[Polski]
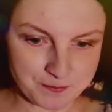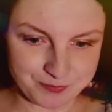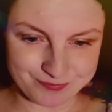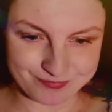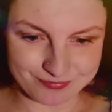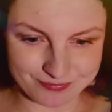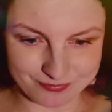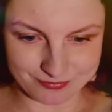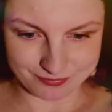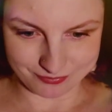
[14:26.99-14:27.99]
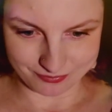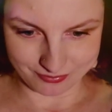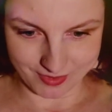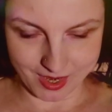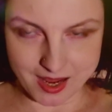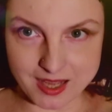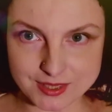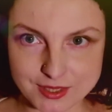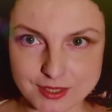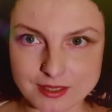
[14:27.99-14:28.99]
mm,
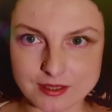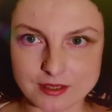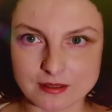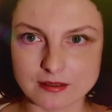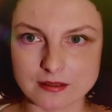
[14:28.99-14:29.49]
ani,